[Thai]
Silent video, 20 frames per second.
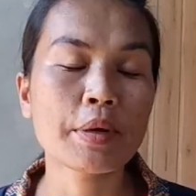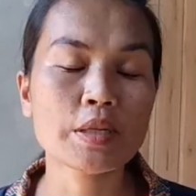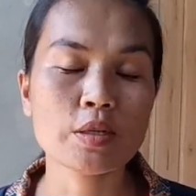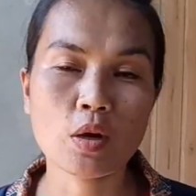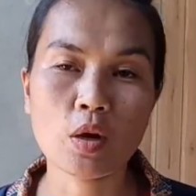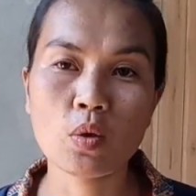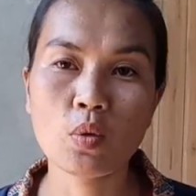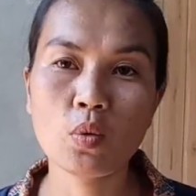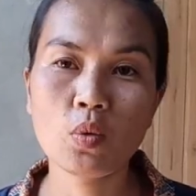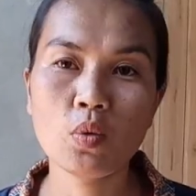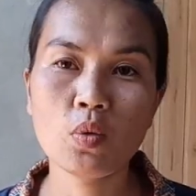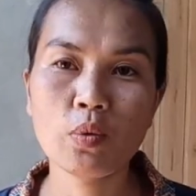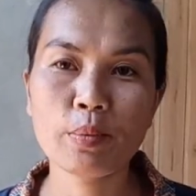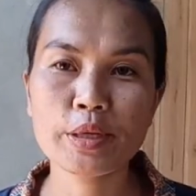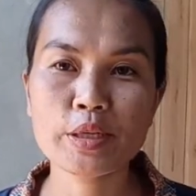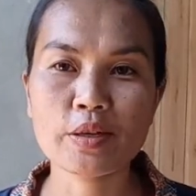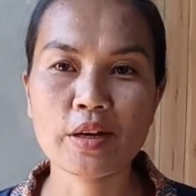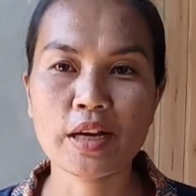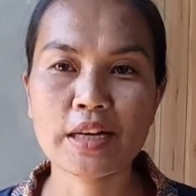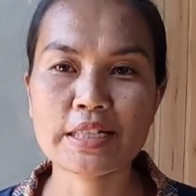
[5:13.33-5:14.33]
ม่จอยฮู้
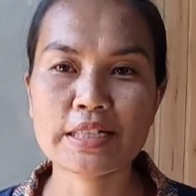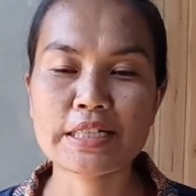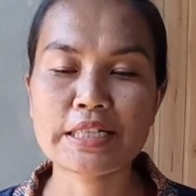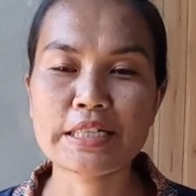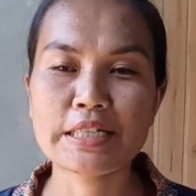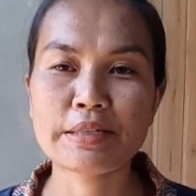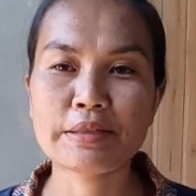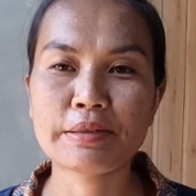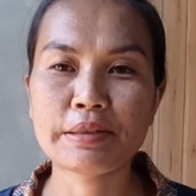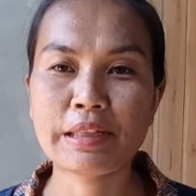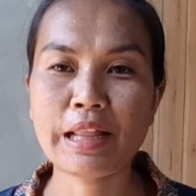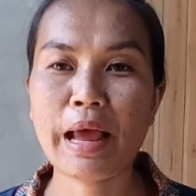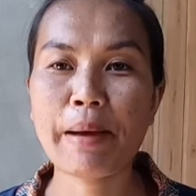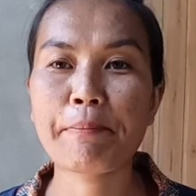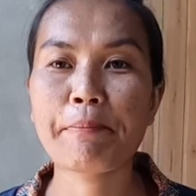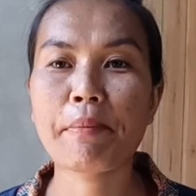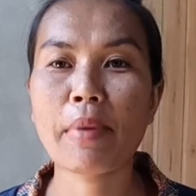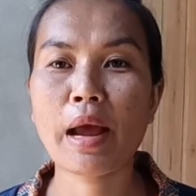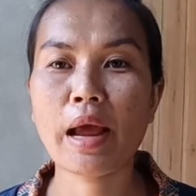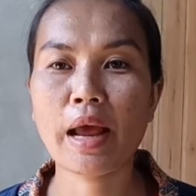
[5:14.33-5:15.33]
แม่จอยกะสิ
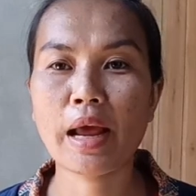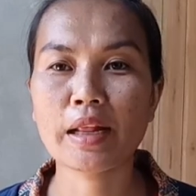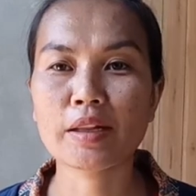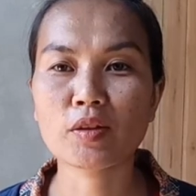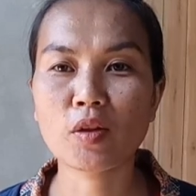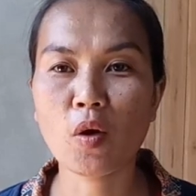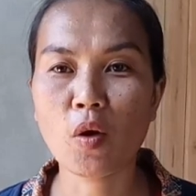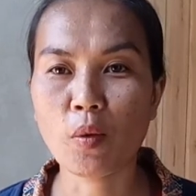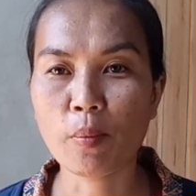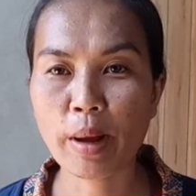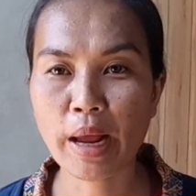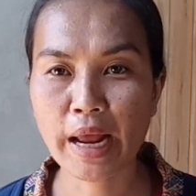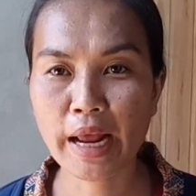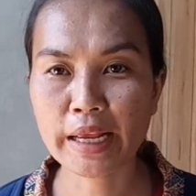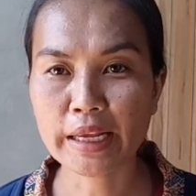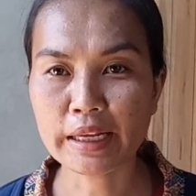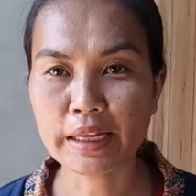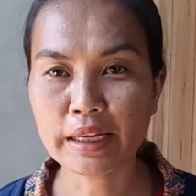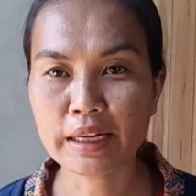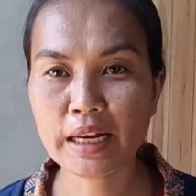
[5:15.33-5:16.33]
นำมาตอบ
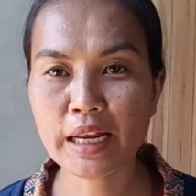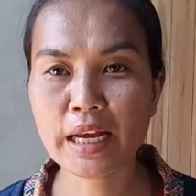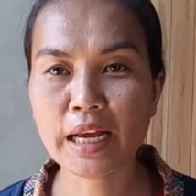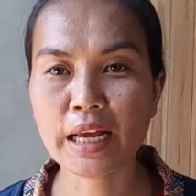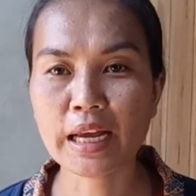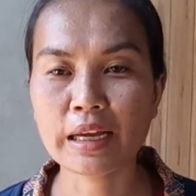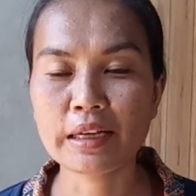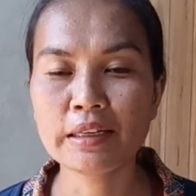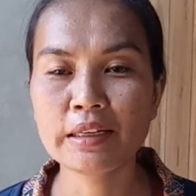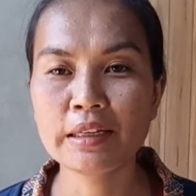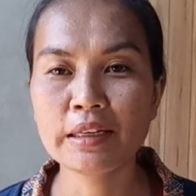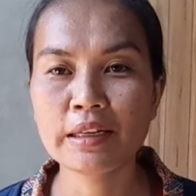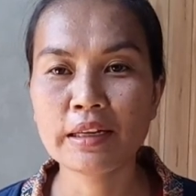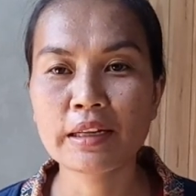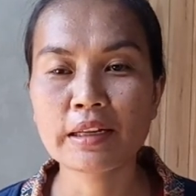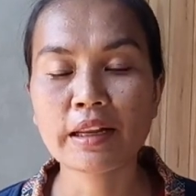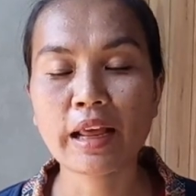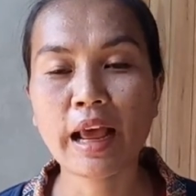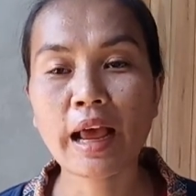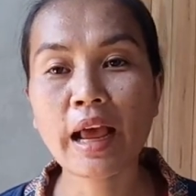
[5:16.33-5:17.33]
ให้แล้วก็
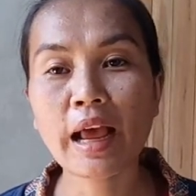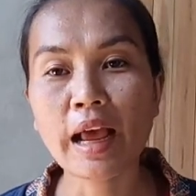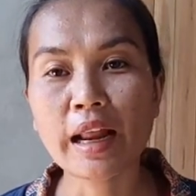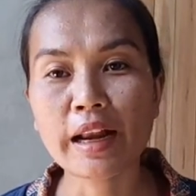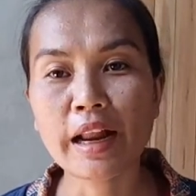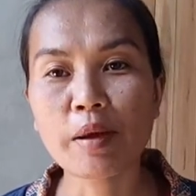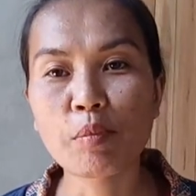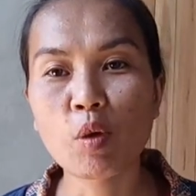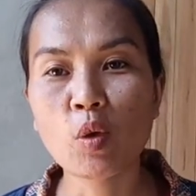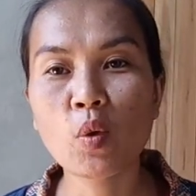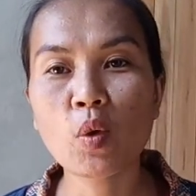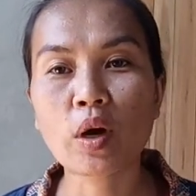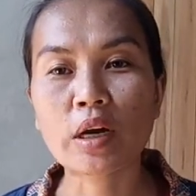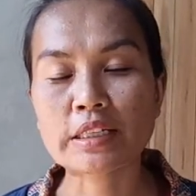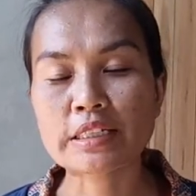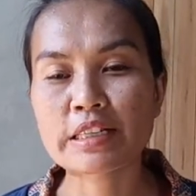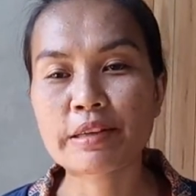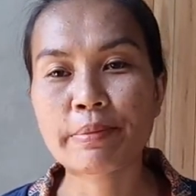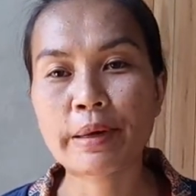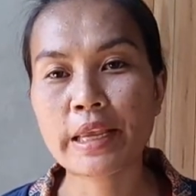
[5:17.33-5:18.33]
ถ้าอันใดบ่ฮู้
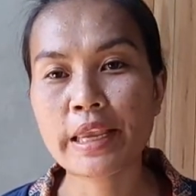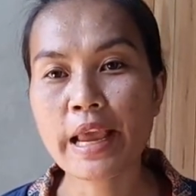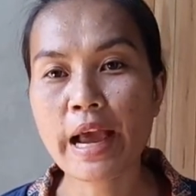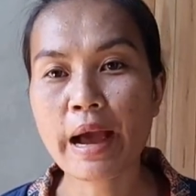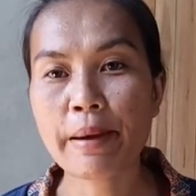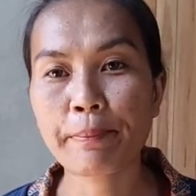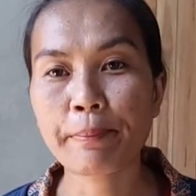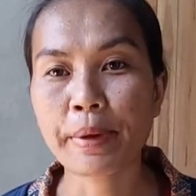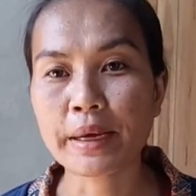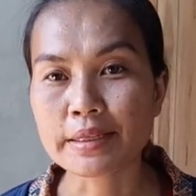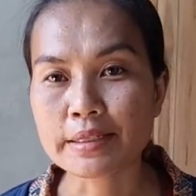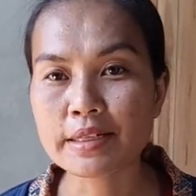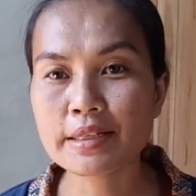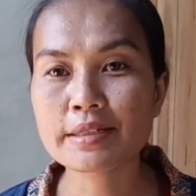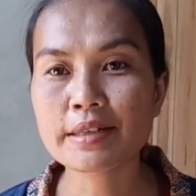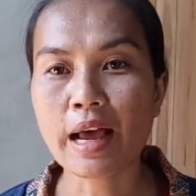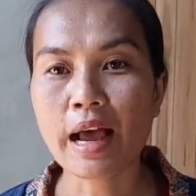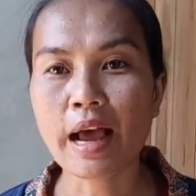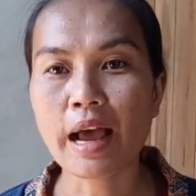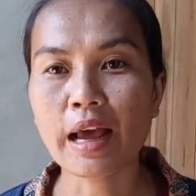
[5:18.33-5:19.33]
กะสิพยายามไป
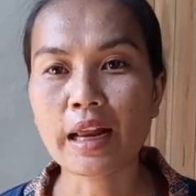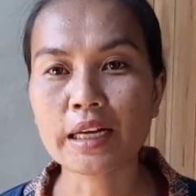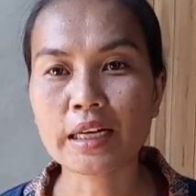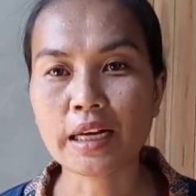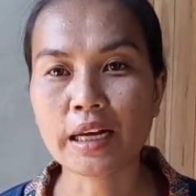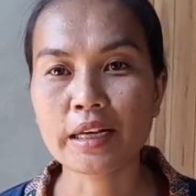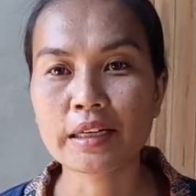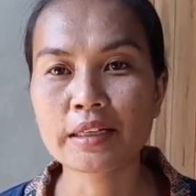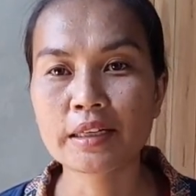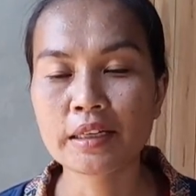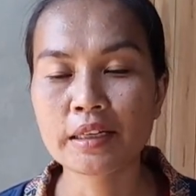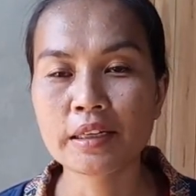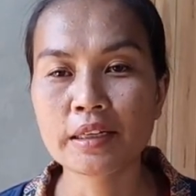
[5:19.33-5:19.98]
ศึกษาแล้วก็